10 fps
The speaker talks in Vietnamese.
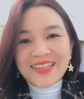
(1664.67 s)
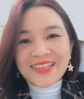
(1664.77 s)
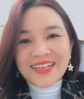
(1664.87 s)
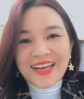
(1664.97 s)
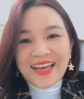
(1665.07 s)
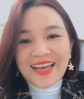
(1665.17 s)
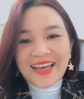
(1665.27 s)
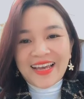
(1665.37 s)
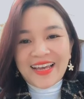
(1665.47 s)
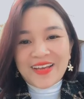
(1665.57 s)
Chào
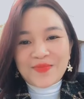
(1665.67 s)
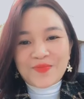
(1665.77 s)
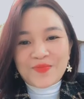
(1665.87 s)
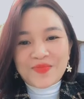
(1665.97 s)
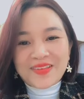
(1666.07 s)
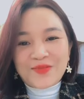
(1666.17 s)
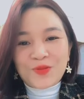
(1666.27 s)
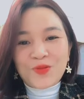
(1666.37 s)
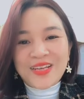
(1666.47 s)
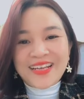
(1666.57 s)
anh Kẻ,
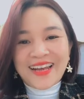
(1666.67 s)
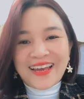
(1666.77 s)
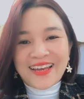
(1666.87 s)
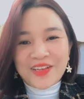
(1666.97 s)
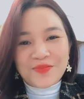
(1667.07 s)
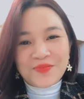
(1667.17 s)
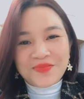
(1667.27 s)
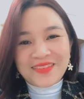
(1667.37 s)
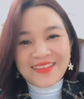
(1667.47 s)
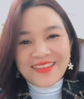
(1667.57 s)
Vũ
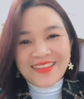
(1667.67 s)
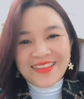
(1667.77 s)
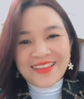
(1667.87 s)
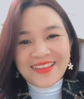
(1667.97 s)
Đình Kẻ,